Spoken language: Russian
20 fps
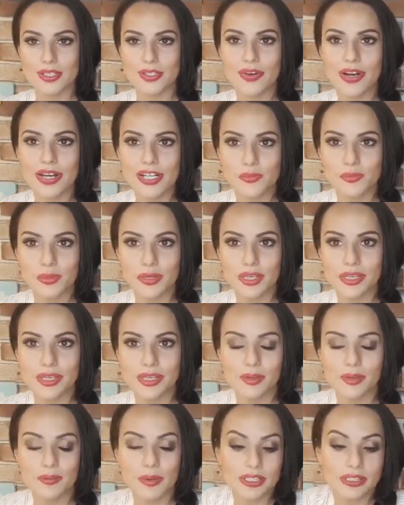свадьбы,
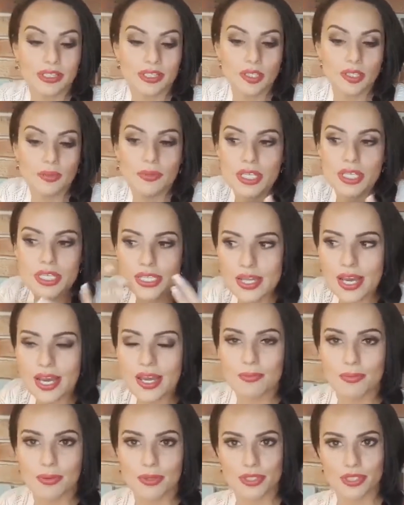и ребята говорят, да мы не
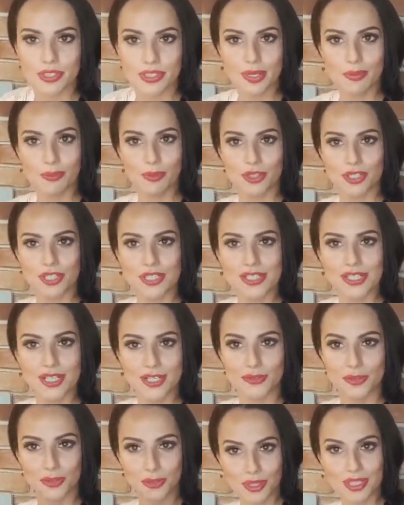знаем просто, где можно
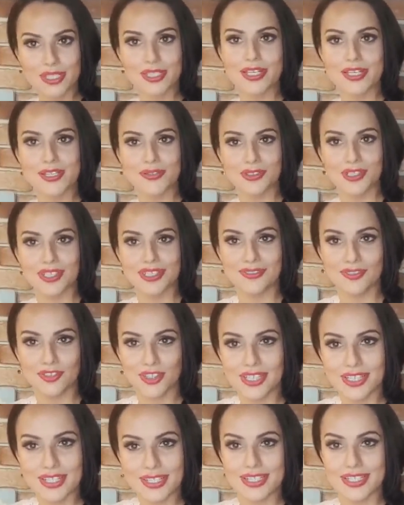сделать. Вот у нас есть вот этот вот
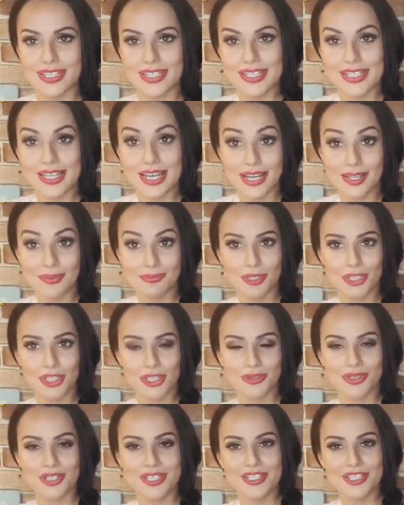единственный ресторан, больше
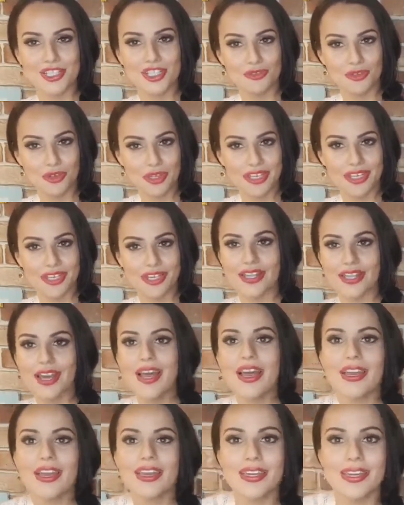у нас ничего нет.
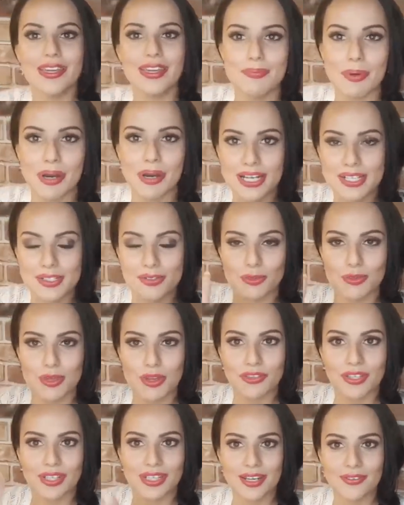И показывают
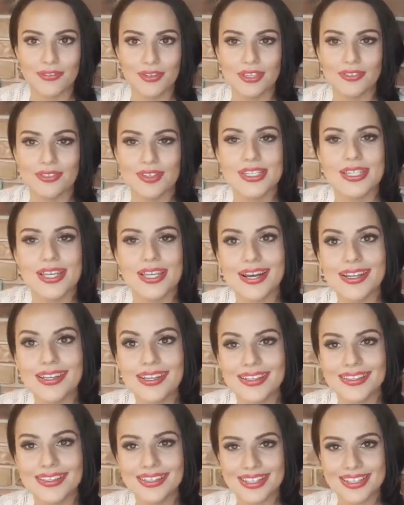мне фотографии этого
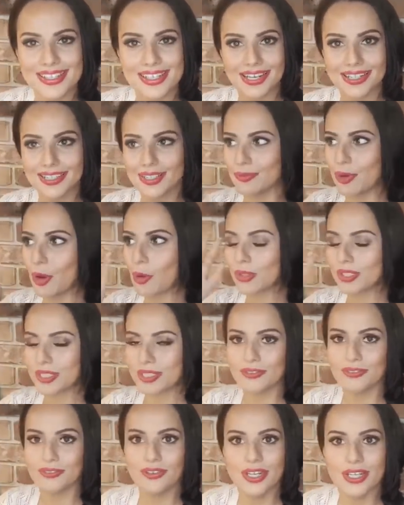ресторана, а этот ресторан там какой-то
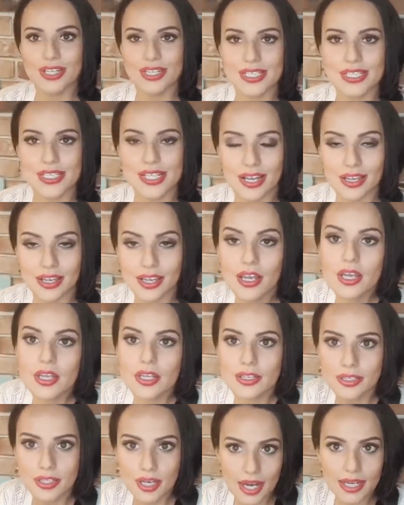конференц-зал.
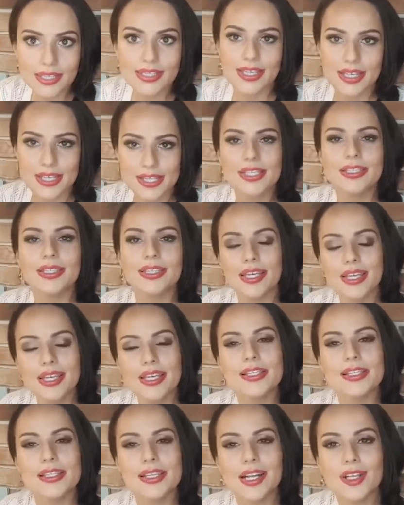Да, есть и
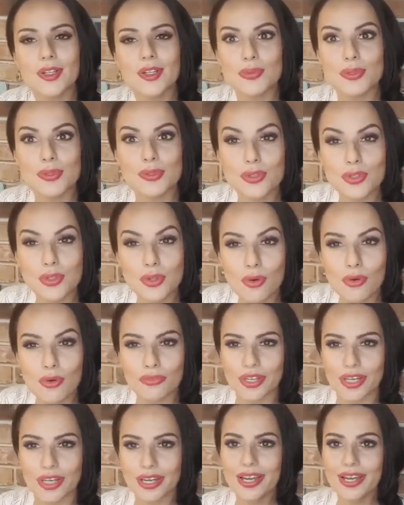такие залы,
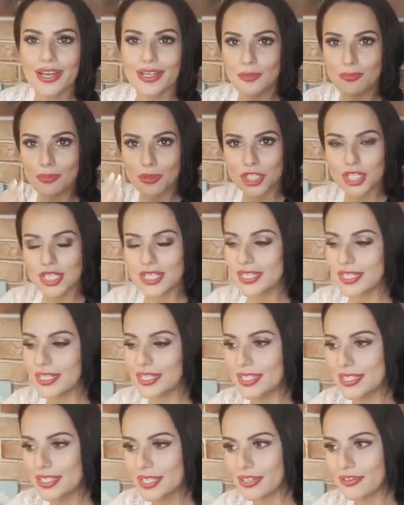безусловно. Напиши Пишите,
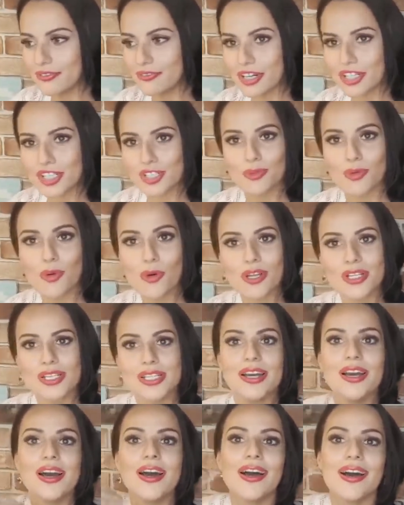если в вашем
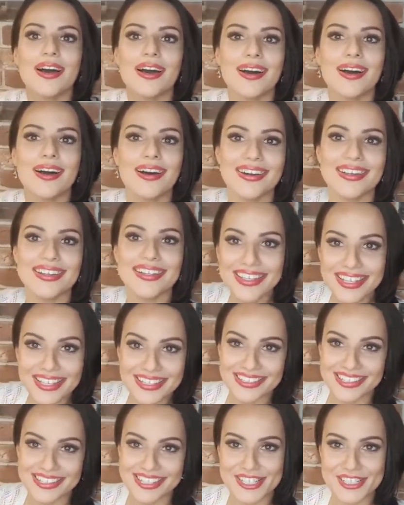городе а,
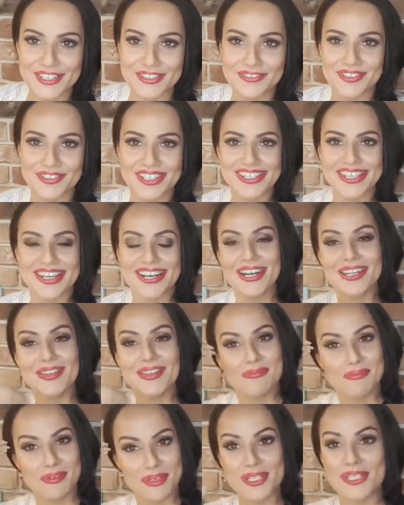нет красивого ресторана,
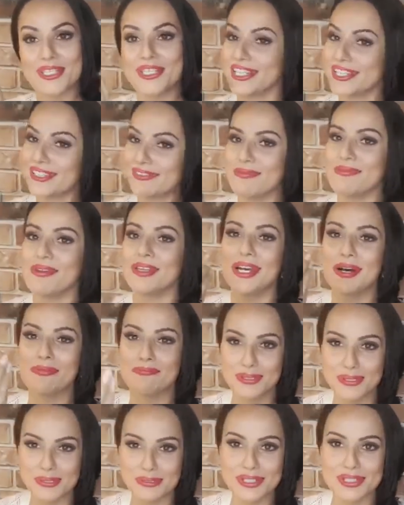мы просто сейчас с вами это
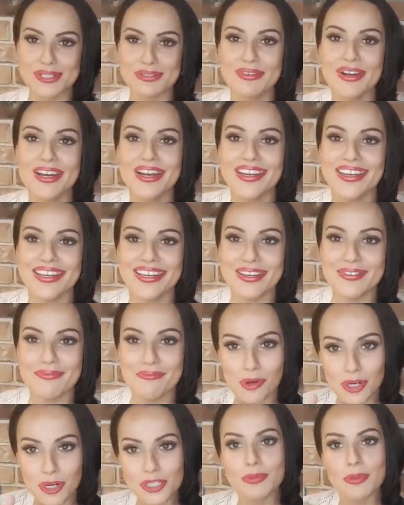обсудим, и
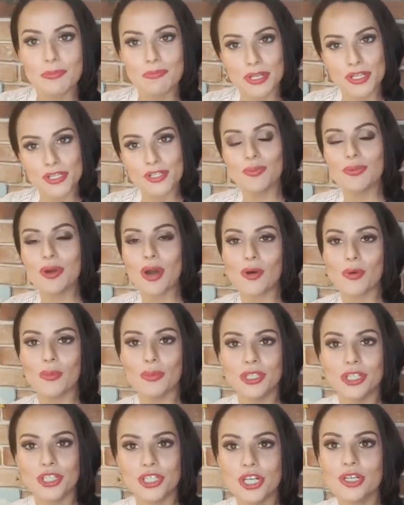может
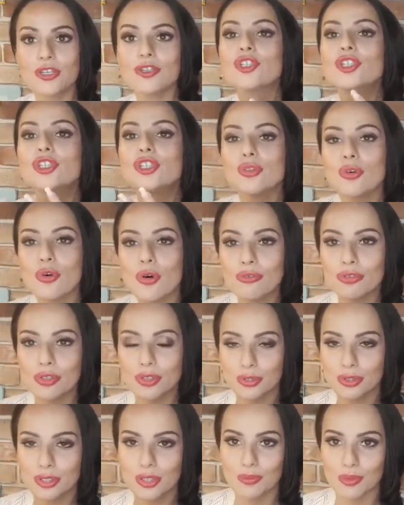решение, что в
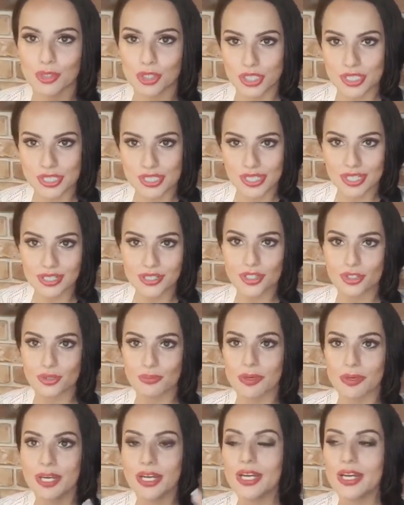итоге можно сделать,
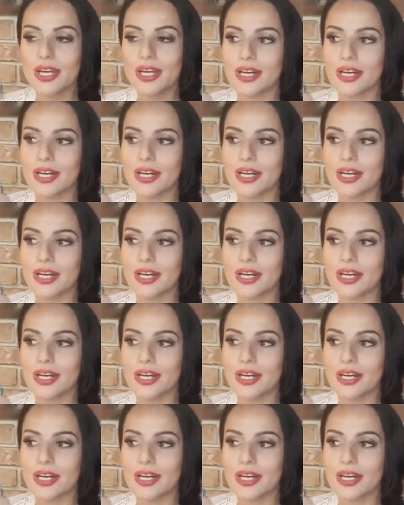чтобы э,